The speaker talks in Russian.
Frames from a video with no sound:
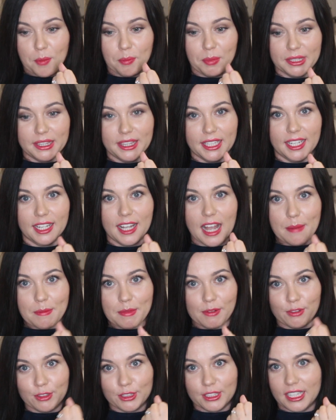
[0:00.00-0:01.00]
под
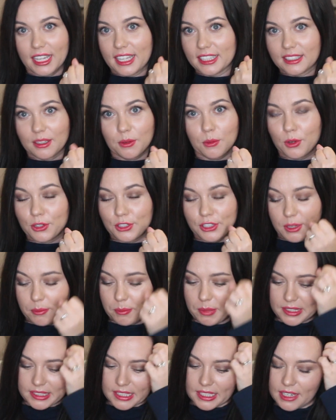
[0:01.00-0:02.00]
ногами, вот это очень
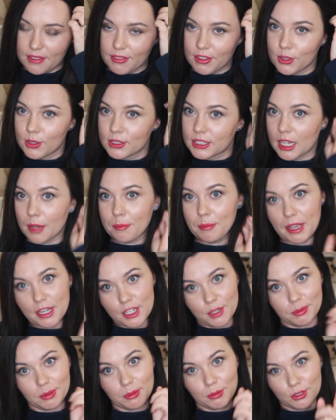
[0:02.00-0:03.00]
опасно для волос.
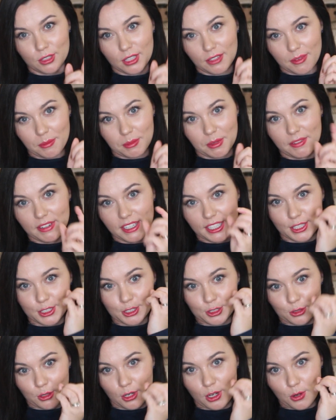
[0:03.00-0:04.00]
Опять же, потому что я вам
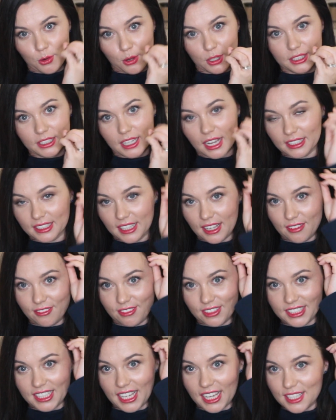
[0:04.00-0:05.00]
говорила, что лед, когда
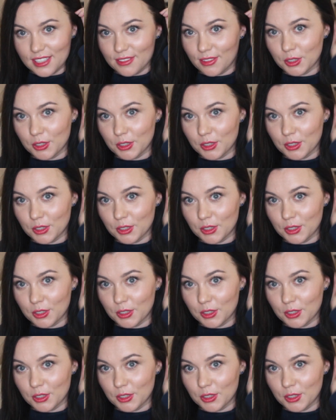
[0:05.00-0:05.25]
вода из